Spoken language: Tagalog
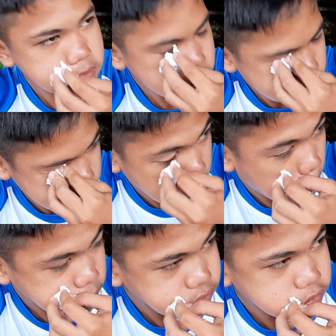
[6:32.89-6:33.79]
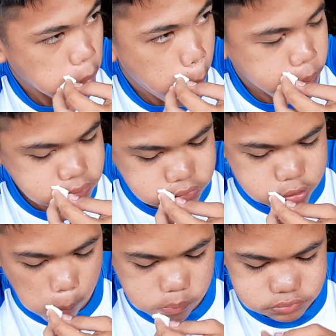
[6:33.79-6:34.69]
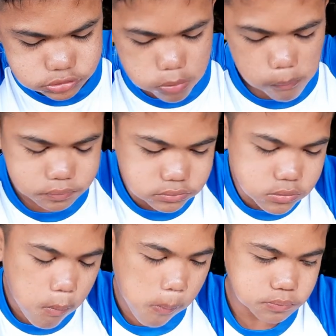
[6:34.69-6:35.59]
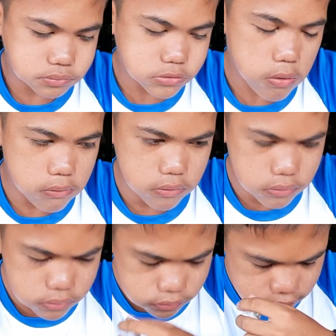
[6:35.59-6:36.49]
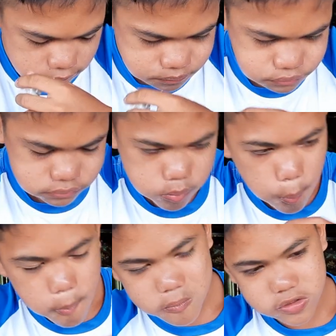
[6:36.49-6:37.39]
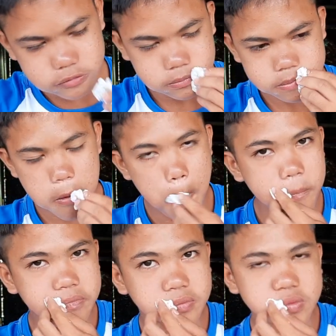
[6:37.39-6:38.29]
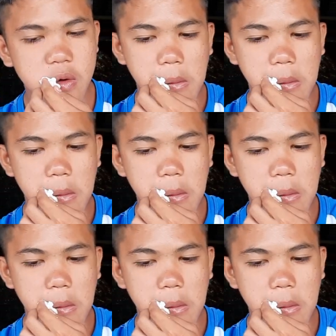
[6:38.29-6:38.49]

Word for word: By Guapo dyan Nathaniel Natnak Navales ni Del Monte. Ang haba naman ang pangalan mo sir.